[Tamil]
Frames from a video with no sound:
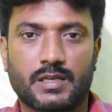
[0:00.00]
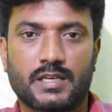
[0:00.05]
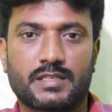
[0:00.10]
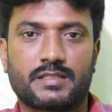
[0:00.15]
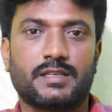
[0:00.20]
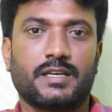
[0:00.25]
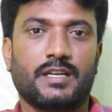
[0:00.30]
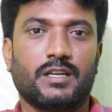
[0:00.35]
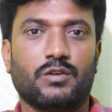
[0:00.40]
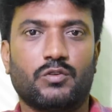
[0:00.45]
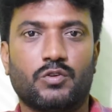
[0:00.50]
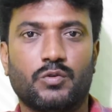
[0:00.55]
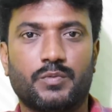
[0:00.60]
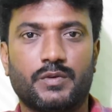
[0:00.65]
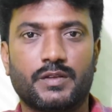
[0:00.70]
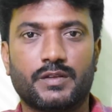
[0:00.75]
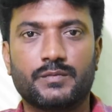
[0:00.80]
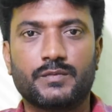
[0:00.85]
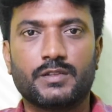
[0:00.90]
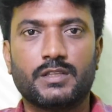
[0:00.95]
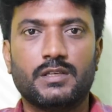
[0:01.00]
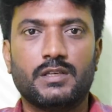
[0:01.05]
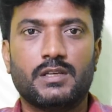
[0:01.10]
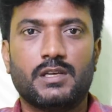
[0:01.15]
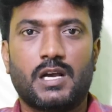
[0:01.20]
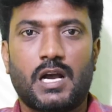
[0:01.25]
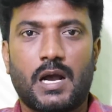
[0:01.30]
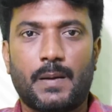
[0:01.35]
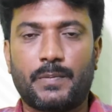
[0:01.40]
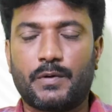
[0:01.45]
கஸ்டடியில் கூப்பிட்டு
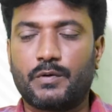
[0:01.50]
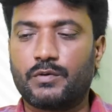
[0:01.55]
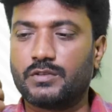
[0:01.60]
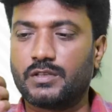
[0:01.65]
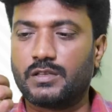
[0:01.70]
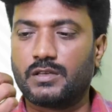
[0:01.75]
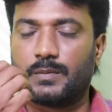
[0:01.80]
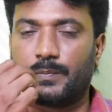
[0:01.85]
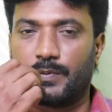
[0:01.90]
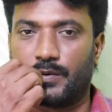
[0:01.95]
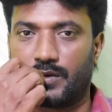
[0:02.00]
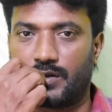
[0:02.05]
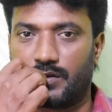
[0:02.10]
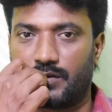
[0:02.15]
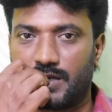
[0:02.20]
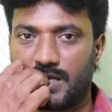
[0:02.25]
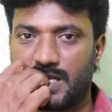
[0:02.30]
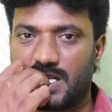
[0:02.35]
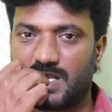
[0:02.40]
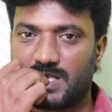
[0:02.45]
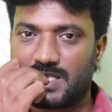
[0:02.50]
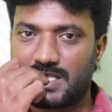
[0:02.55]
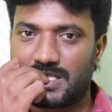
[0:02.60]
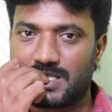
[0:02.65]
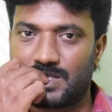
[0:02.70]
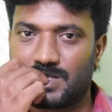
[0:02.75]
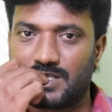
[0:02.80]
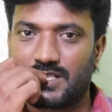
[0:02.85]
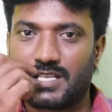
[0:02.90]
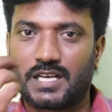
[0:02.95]
அப்போ வந்து என்ன பண்ணுவார் அவர்
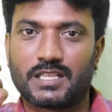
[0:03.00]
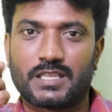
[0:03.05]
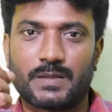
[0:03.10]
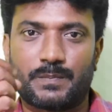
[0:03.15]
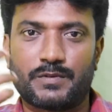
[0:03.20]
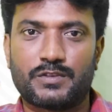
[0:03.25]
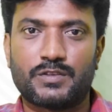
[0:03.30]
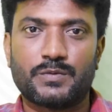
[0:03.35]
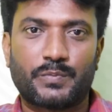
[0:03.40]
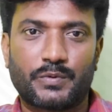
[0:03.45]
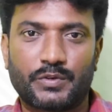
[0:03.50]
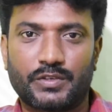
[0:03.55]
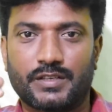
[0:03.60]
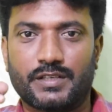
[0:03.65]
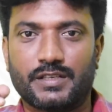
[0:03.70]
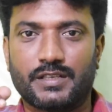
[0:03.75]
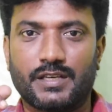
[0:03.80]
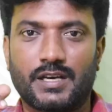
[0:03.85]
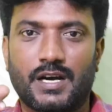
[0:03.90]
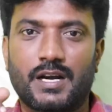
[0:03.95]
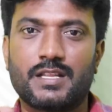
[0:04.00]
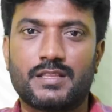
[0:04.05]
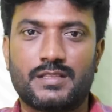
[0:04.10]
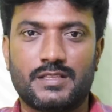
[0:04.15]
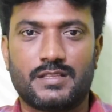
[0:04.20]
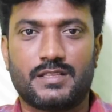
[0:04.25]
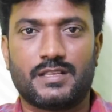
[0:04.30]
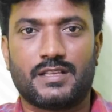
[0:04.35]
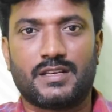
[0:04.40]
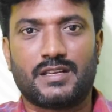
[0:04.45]
விஜயகாந்த் நகத்தை பிச்சு போட்டுட்டு
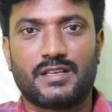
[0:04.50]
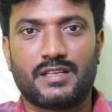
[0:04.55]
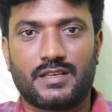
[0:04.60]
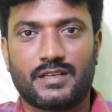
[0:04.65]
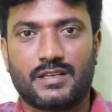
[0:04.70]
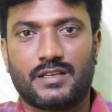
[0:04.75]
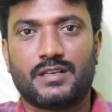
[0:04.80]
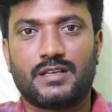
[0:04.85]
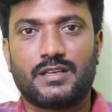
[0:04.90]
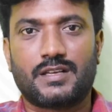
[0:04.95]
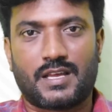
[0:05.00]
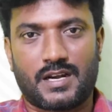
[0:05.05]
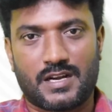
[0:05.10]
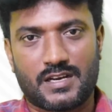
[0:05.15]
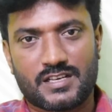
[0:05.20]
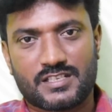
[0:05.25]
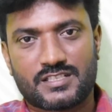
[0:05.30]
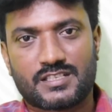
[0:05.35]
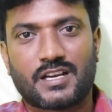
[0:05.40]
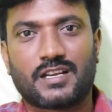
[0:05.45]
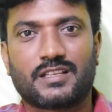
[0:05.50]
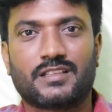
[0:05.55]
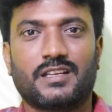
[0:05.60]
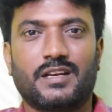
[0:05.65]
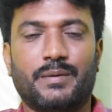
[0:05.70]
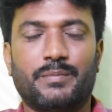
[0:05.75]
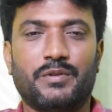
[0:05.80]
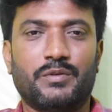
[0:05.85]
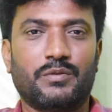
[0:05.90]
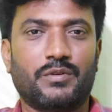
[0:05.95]
அடுத்தது என்ன கரண்ட் ஷாக்
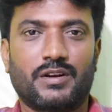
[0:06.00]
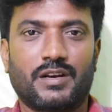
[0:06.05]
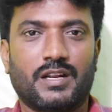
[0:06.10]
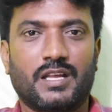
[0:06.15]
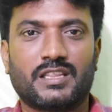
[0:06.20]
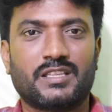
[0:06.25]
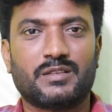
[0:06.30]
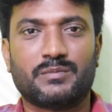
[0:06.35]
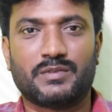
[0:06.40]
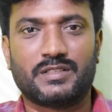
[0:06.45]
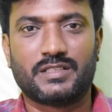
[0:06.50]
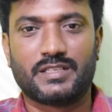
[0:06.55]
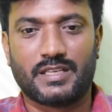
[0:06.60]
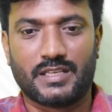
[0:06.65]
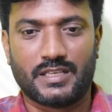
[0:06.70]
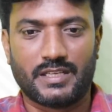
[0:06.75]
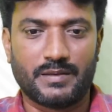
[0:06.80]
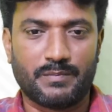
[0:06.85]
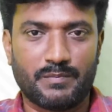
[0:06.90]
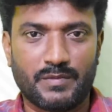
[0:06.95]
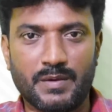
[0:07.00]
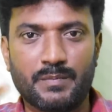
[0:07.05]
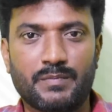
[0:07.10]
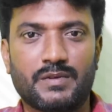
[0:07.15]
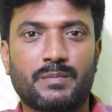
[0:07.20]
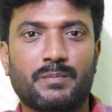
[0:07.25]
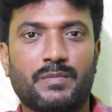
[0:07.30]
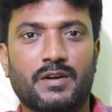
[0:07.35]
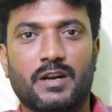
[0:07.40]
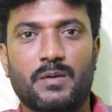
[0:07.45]
தானே அப்படின்னு வரல அந்த மாதிரி
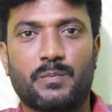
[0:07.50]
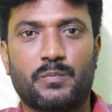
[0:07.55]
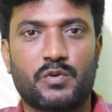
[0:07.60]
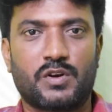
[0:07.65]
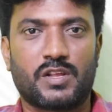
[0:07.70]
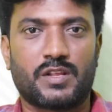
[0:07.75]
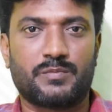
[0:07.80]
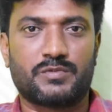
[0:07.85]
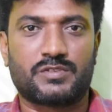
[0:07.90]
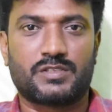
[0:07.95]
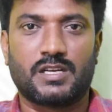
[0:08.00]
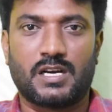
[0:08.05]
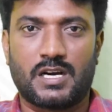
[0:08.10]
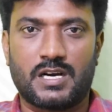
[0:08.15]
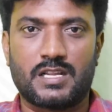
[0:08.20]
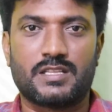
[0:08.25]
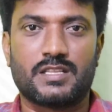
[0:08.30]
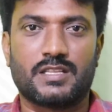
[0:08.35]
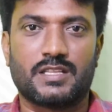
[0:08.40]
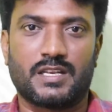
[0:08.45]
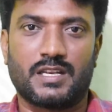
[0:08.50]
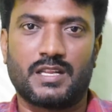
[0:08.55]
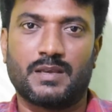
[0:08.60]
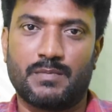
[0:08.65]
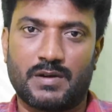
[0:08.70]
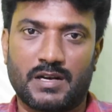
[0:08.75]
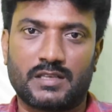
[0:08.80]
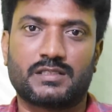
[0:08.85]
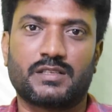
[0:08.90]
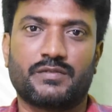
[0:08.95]
மீம் டெம்பரெல்லாம் போட ஆரம்பிச்சிட்டாங்க அடுத்தது என்ன
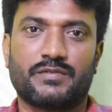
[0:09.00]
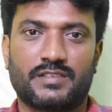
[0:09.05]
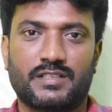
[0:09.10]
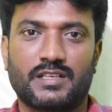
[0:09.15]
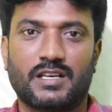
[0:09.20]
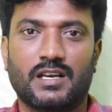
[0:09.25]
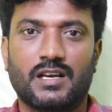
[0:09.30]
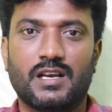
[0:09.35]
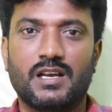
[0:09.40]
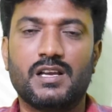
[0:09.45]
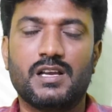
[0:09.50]
பாக்ஸ் ஆஃபீஸா